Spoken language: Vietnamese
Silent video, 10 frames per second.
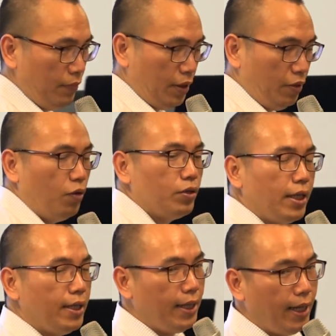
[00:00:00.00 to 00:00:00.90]
Tự nốt
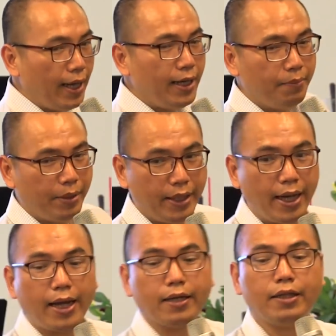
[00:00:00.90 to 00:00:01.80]
ra đi để lát nữa mình đi
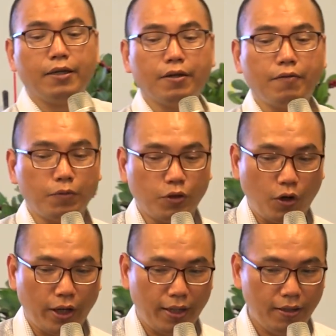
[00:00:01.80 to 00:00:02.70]
ăn theo cái vòng
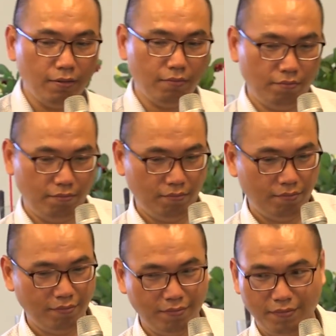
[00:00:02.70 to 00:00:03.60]
tròn này đấy.
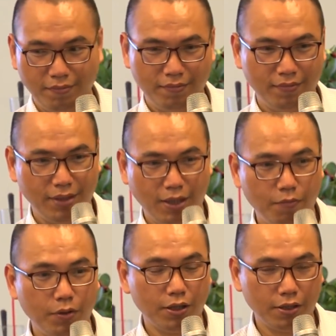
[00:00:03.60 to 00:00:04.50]

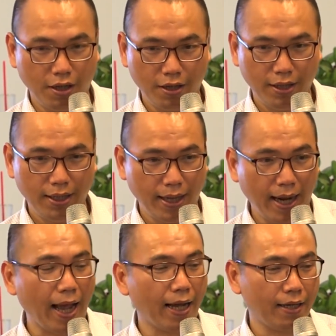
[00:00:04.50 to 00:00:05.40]
Không được rời đấy,
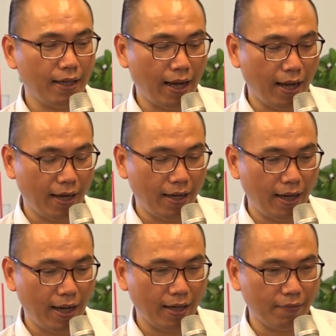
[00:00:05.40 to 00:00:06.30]
lạc
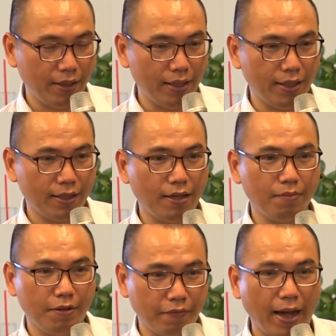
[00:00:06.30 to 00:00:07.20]
là đề nhị thân
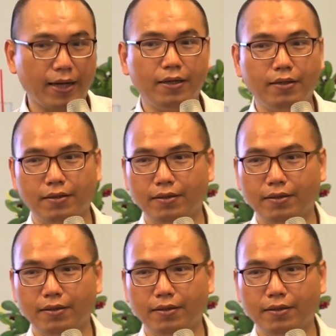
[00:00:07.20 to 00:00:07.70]
bị phạt đấy.